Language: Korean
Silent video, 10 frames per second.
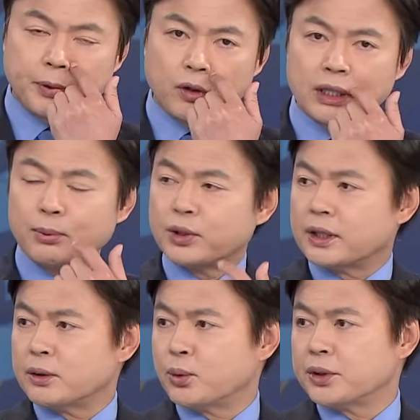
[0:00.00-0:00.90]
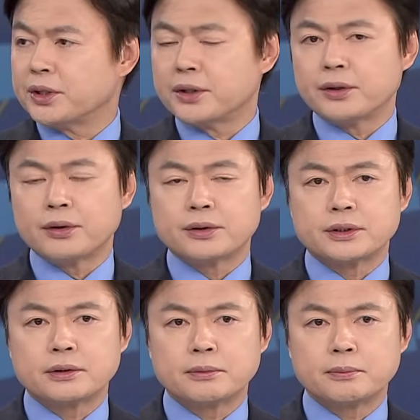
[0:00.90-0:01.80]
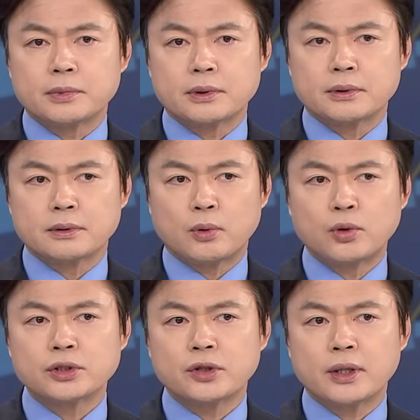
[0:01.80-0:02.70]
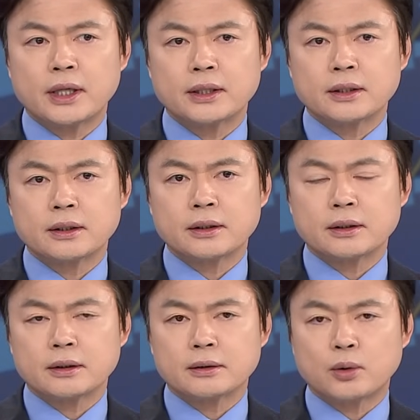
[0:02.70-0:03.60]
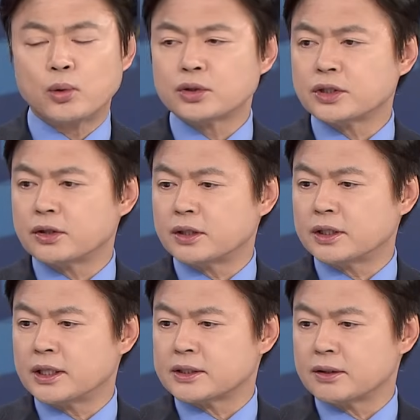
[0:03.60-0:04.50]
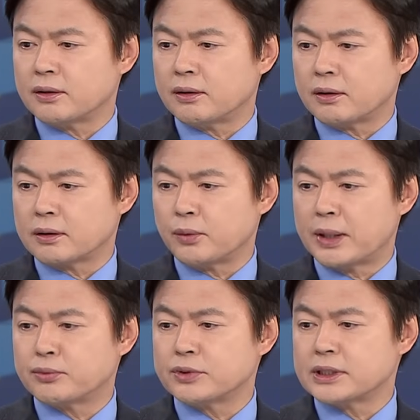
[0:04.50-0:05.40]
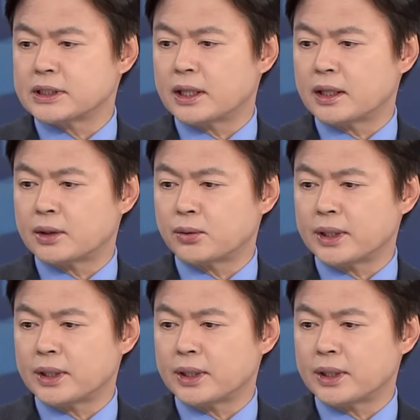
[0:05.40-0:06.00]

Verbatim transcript: 평가보다는 오히려 지금 그 공정한 그 공천을 위해서 그 외부 인사로